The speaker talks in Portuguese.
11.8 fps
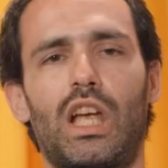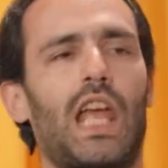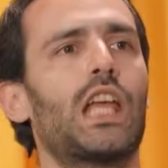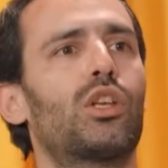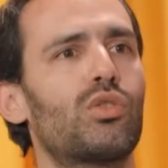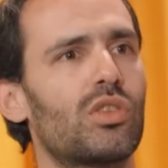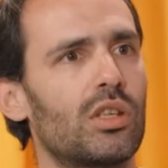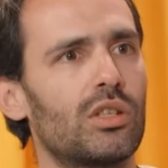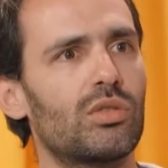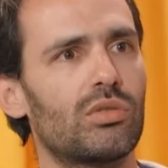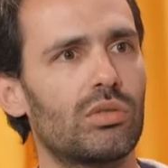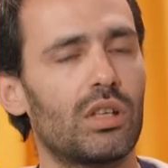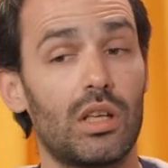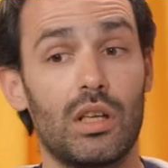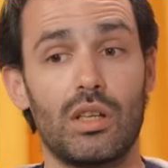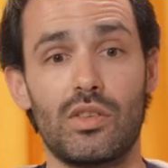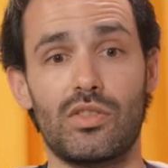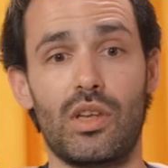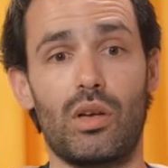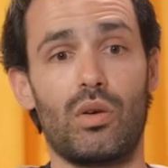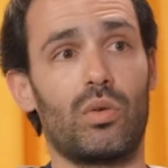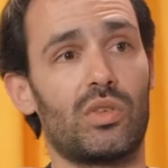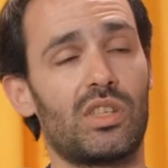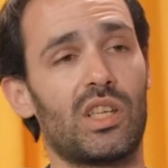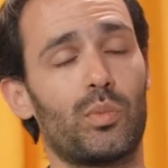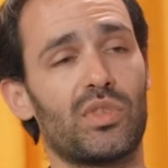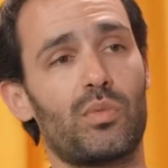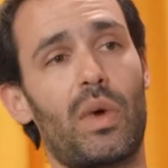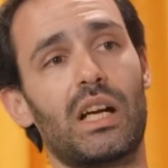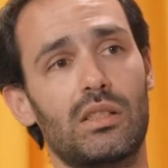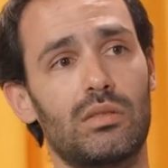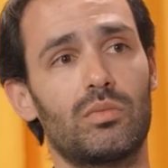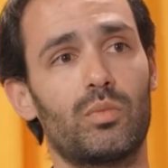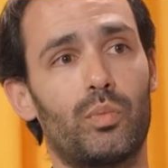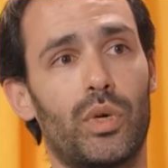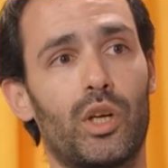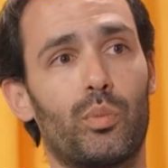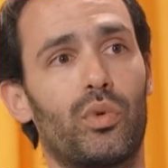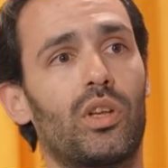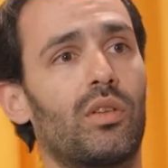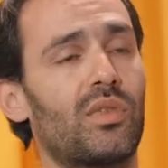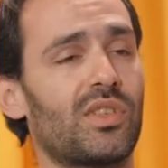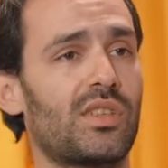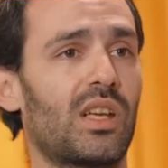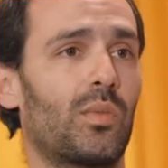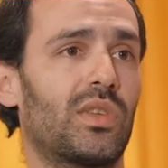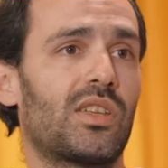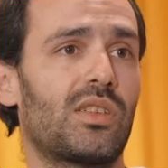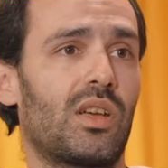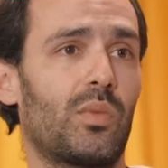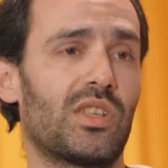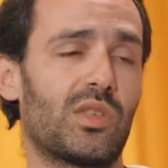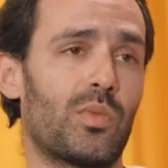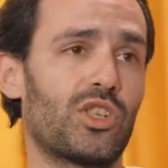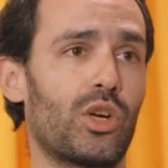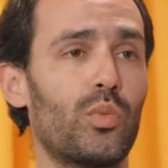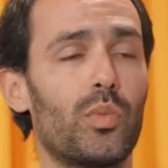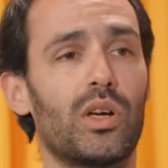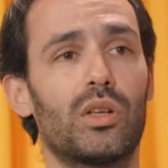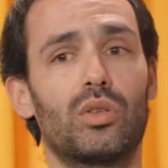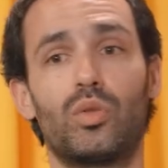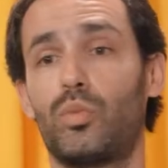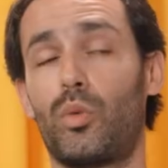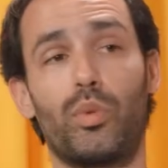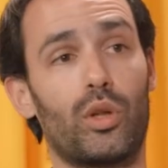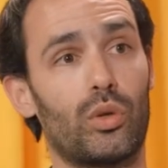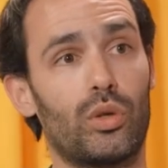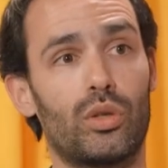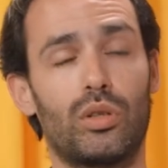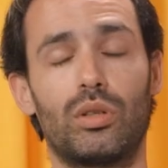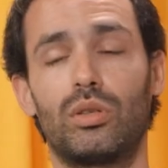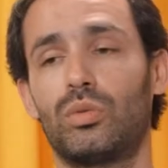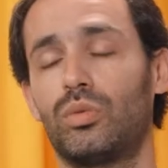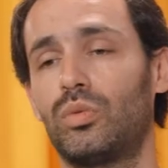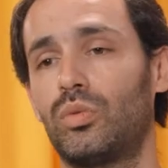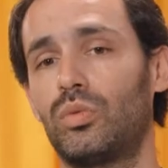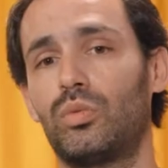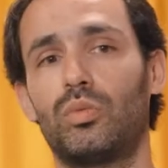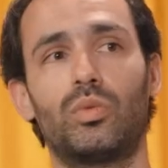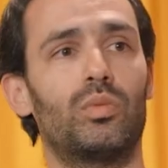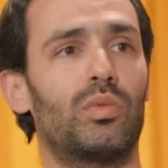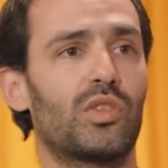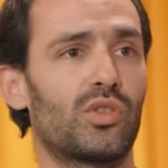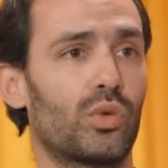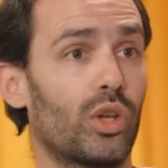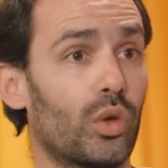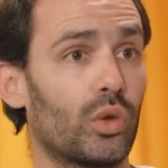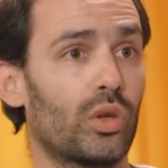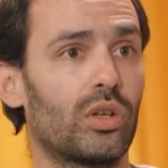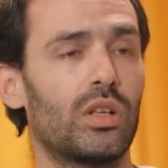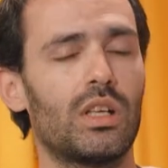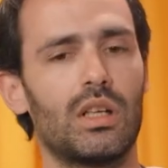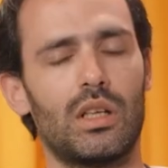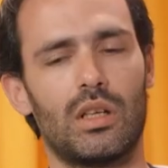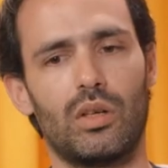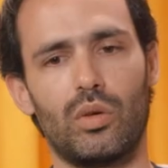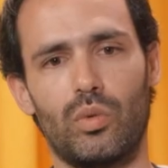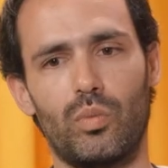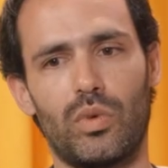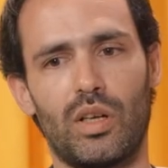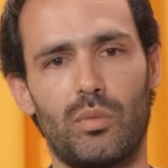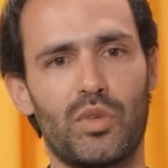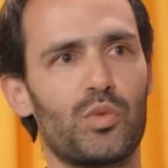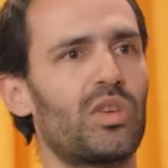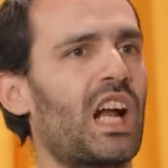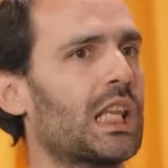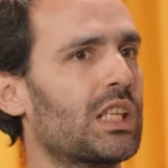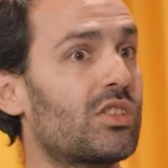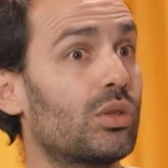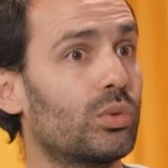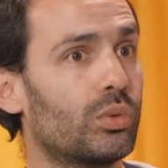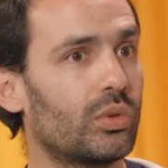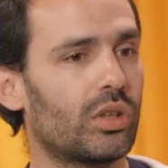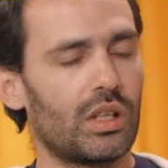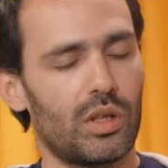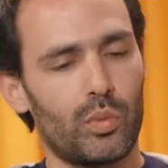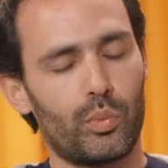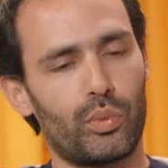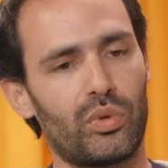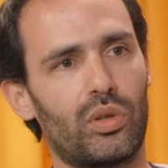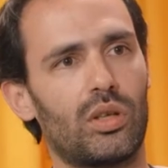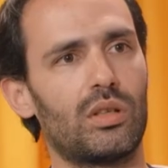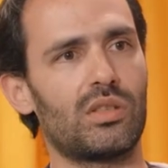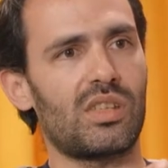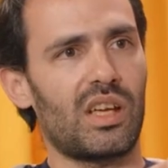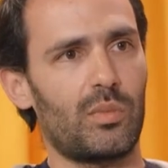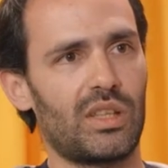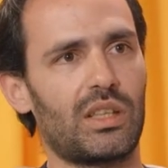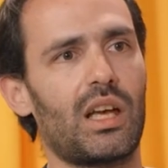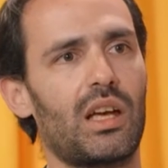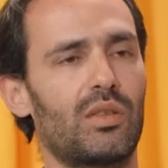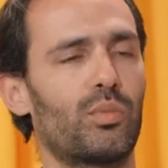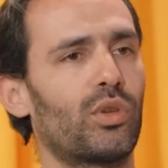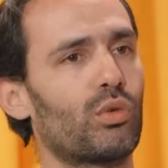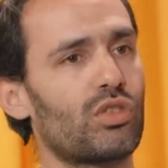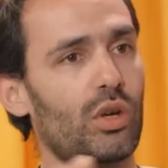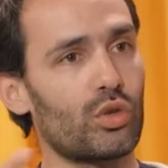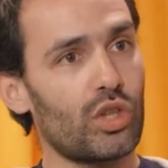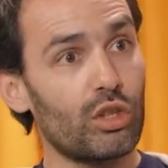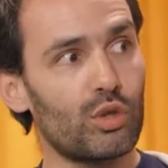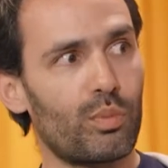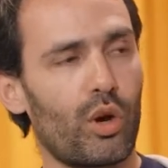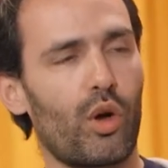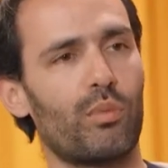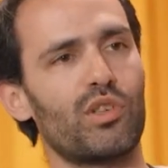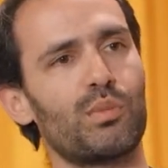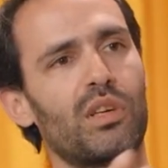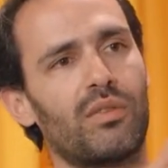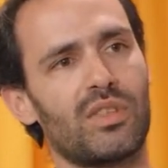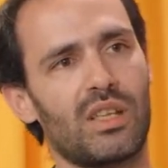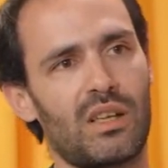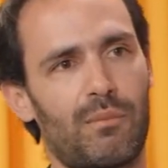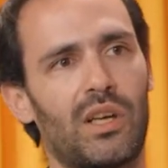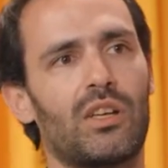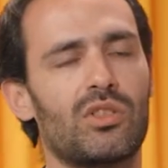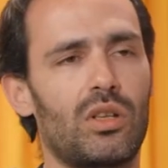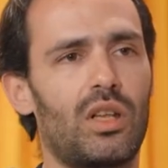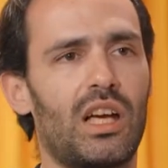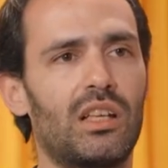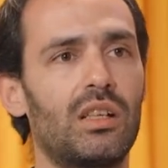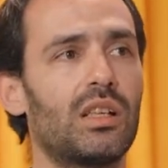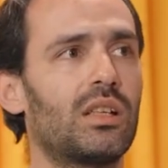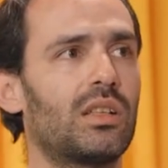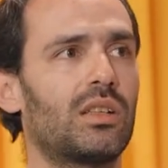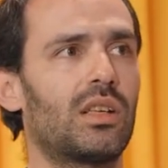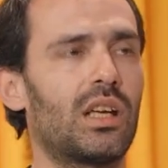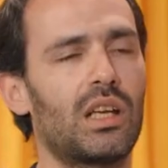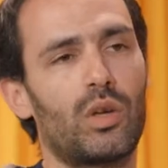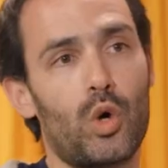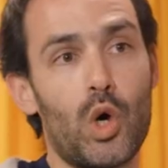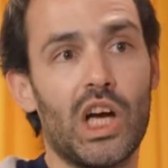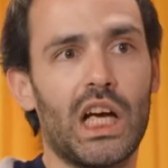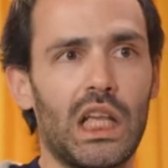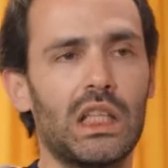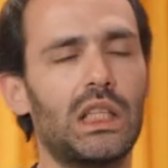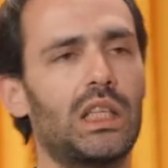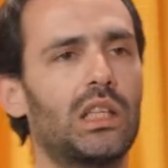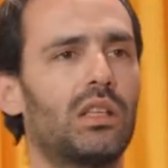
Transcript: quem é que usa isto? São as equipas de marketing, para poderem fazer segmentação, vamos imaginar um banco, uma operadora, um, uma seguradora, uma, mesmo na área da saúde, poder segmentar, poder usar os dados próprios para fazer campanhas online, com a garantia